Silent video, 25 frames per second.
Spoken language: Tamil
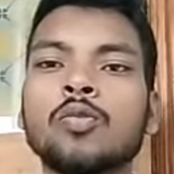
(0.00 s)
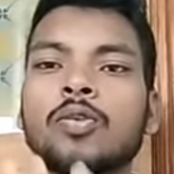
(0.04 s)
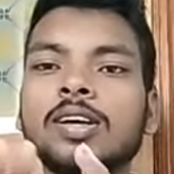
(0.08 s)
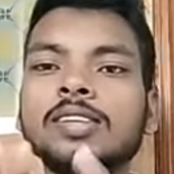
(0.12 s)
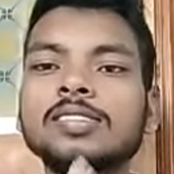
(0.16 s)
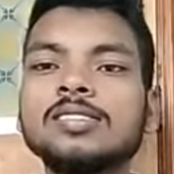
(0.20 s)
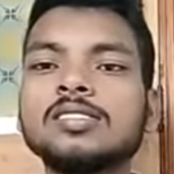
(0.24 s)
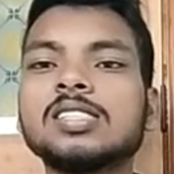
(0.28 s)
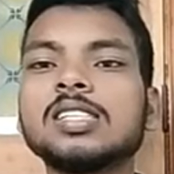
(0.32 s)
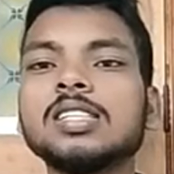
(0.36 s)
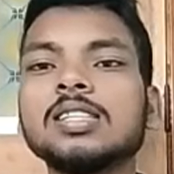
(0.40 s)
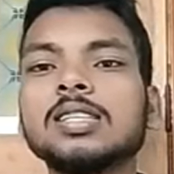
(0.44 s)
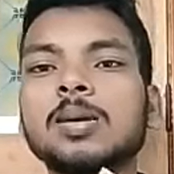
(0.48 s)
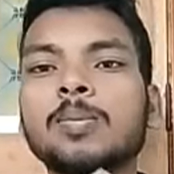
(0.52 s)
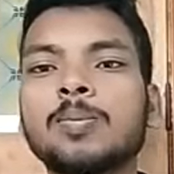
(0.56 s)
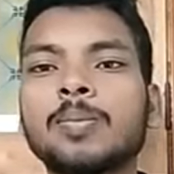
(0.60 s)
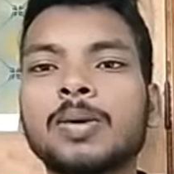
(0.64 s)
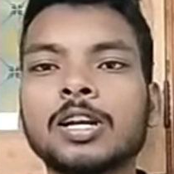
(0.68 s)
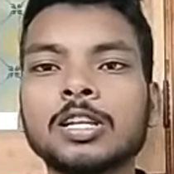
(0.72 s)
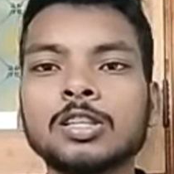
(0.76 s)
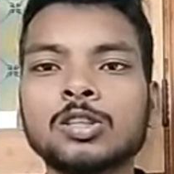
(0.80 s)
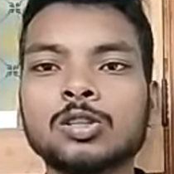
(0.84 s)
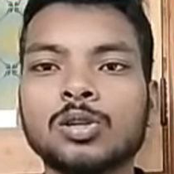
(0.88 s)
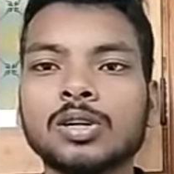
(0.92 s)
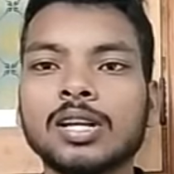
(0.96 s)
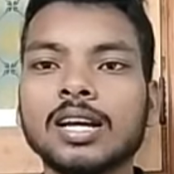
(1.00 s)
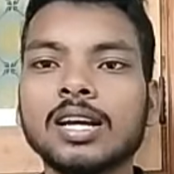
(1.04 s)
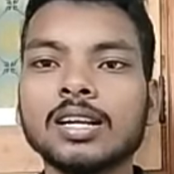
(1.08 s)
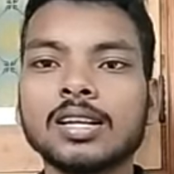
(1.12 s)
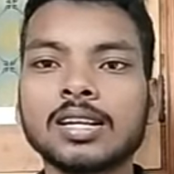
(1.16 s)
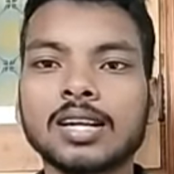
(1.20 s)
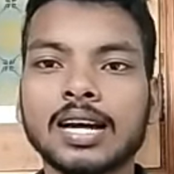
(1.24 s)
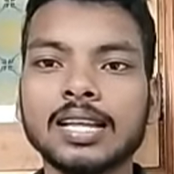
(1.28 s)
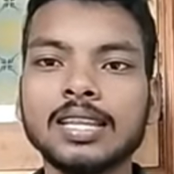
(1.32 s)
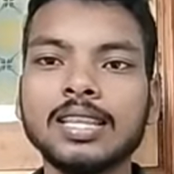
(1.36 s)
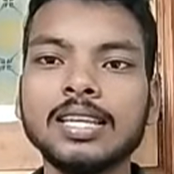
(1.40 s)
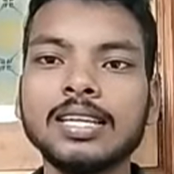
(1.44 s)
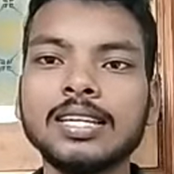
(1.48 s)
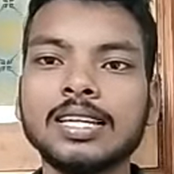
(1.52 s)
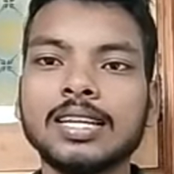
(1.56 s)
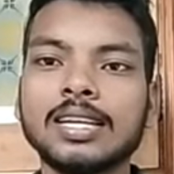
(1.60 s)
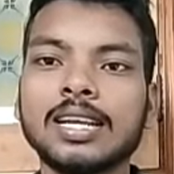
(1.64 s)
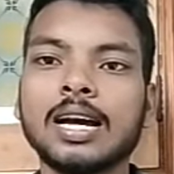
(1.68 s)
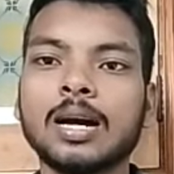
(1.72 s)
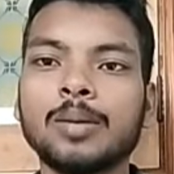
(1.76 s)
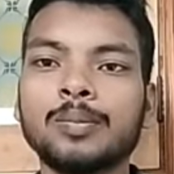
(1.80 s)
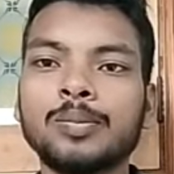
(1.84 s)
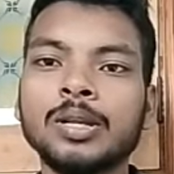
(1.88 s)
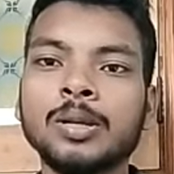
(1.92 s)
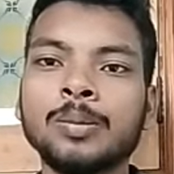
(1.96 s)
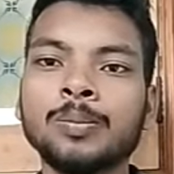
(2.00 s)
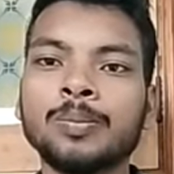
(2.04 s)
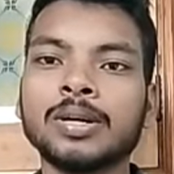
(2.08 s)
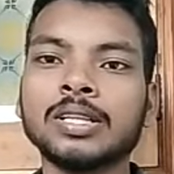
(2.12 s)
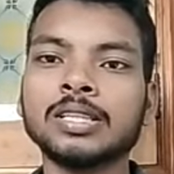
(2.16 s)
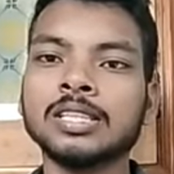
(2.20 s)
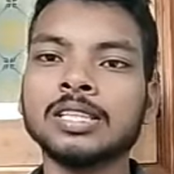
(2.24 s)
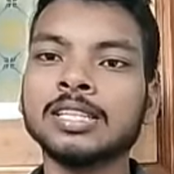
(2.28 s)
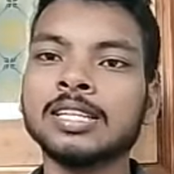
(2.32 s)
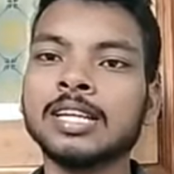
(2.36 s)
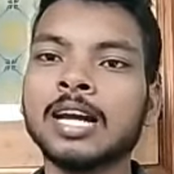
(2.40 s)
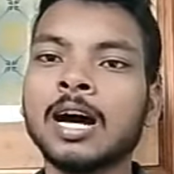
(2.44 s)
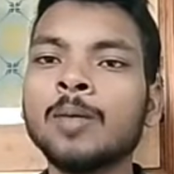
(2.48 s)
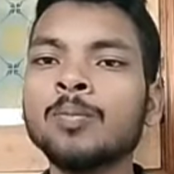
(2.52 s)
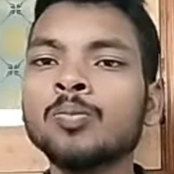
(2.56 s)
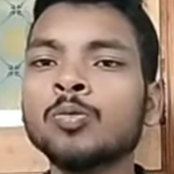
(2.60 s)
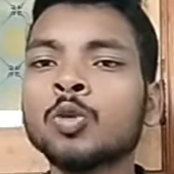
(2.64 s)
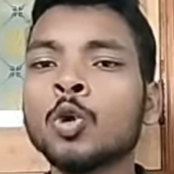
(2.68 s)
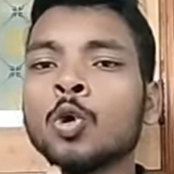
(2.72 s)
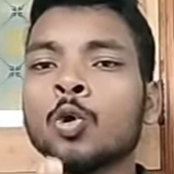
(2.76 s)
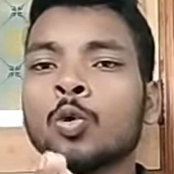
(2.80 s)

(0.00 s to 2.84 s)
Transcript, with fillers: ஃபர்ஸ்ட் இந்த படத்தோட கதை என்ன அப்படின்னு பார்த்தீங்கன்னா